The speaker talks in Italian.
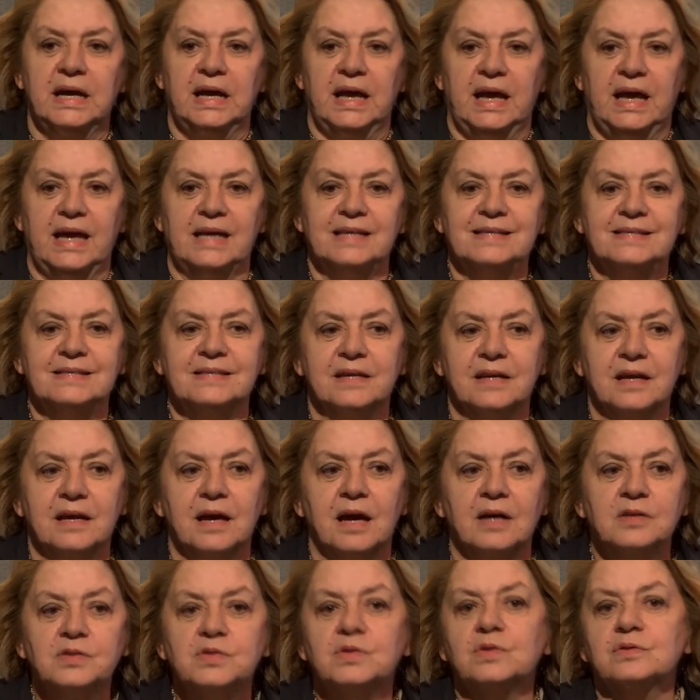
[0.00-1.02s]
essere
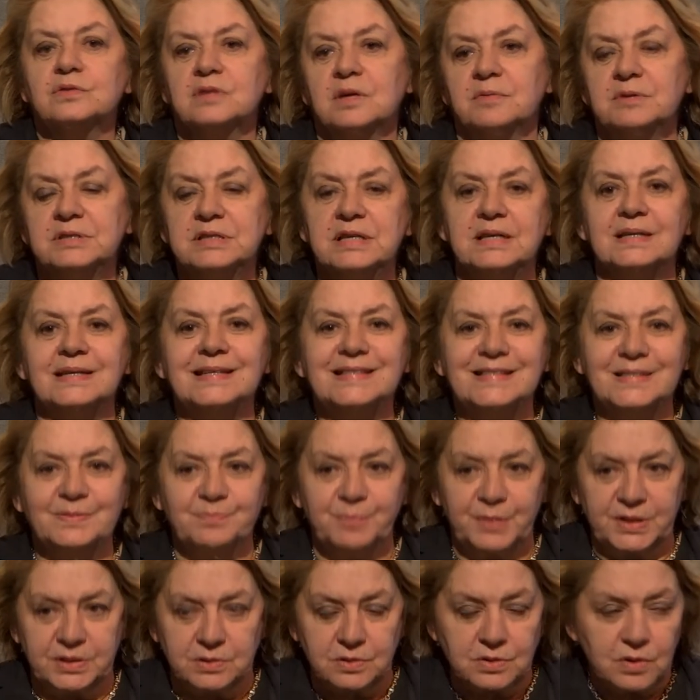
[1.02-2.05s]
assolutamente
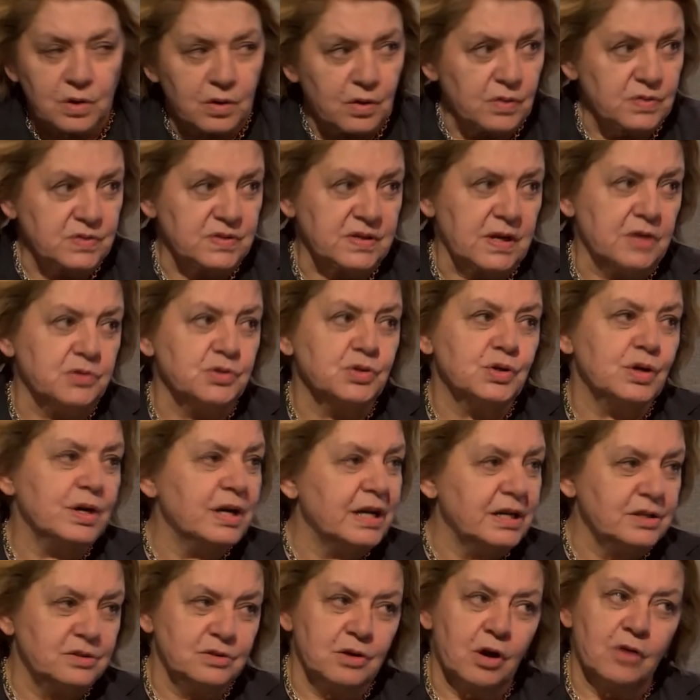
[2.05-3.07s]
rispettosa,
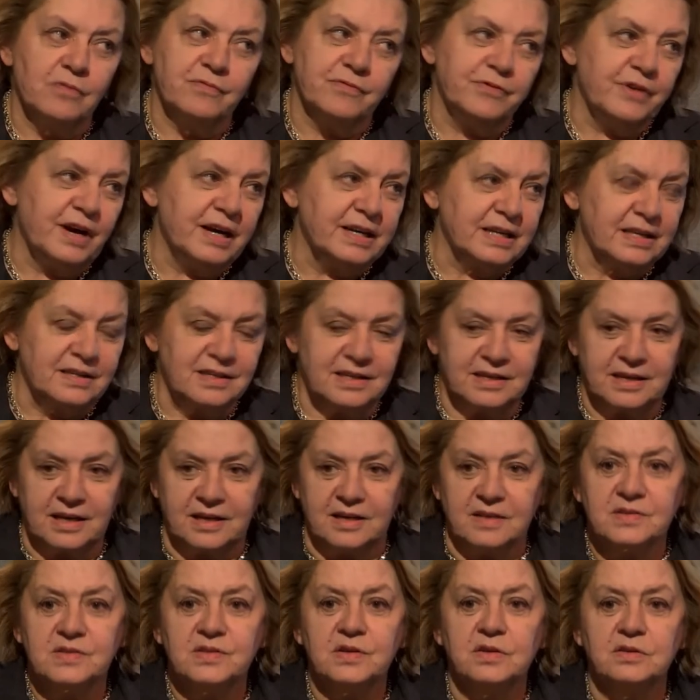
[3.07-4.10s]
cioè non fare
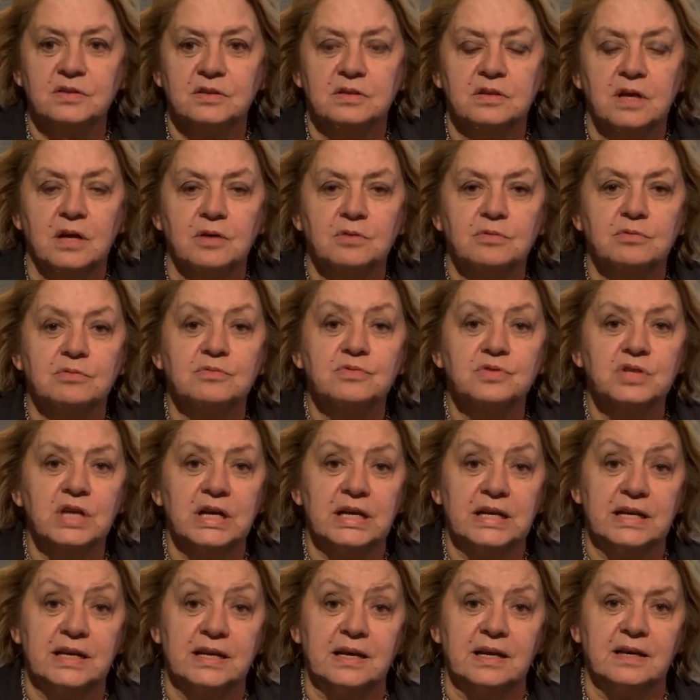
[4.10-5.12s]
dichiarazioni di alcun
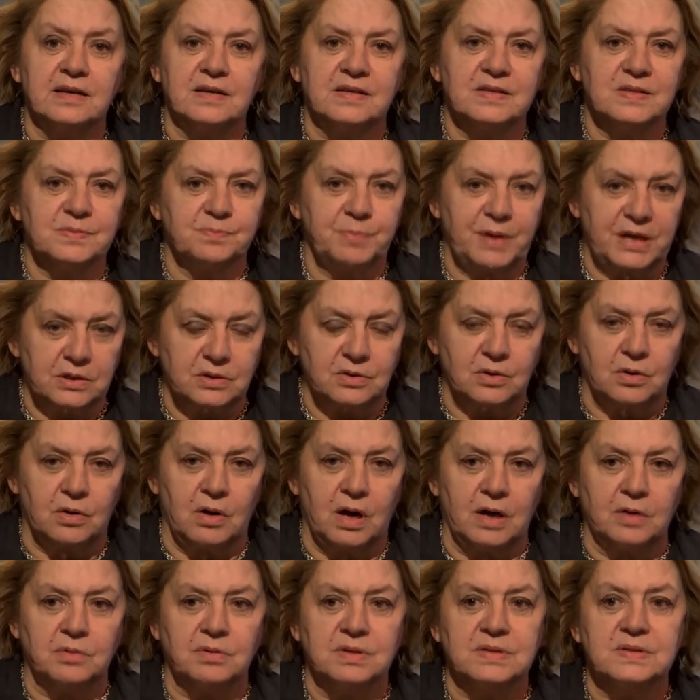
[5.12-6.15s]
genere rispetto
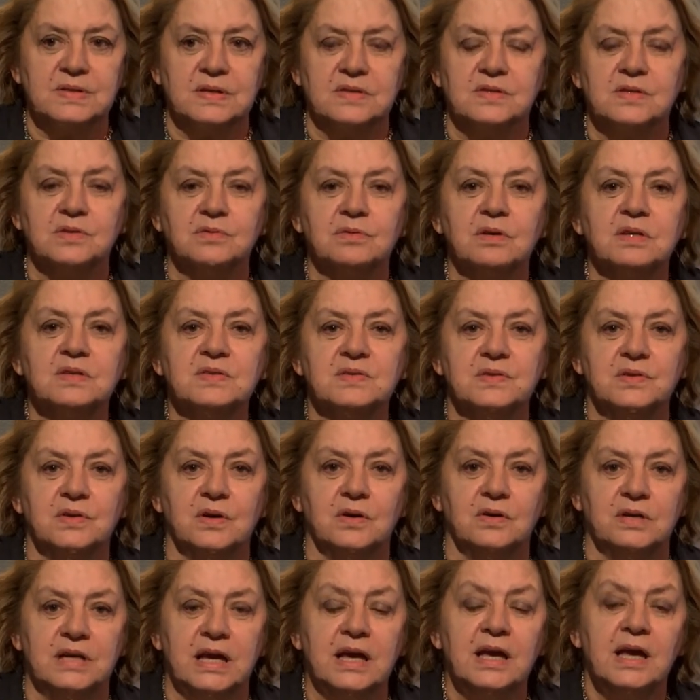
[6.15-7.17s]
a questa
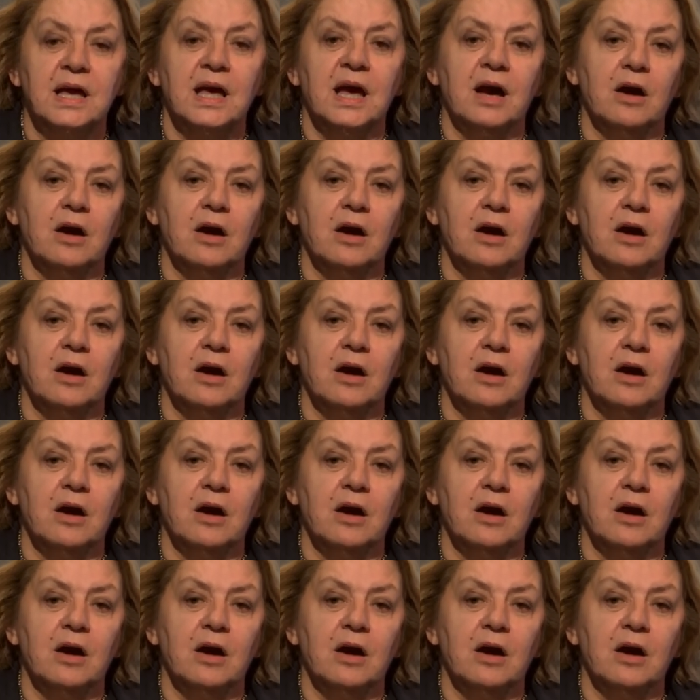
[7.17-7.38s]
situazione,